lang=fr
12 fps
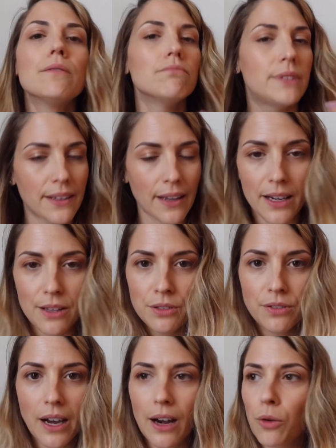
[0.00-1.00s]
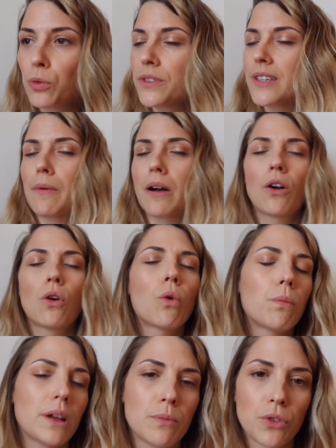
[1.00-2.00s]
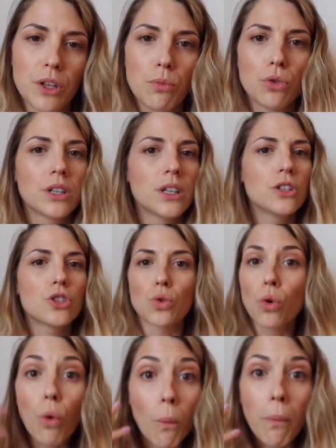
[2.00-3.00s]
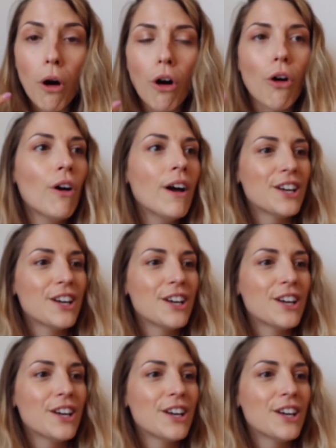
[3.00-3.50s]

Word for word: D'être allée vivre à Londres, ça m'a complètement débloqué, je comprends.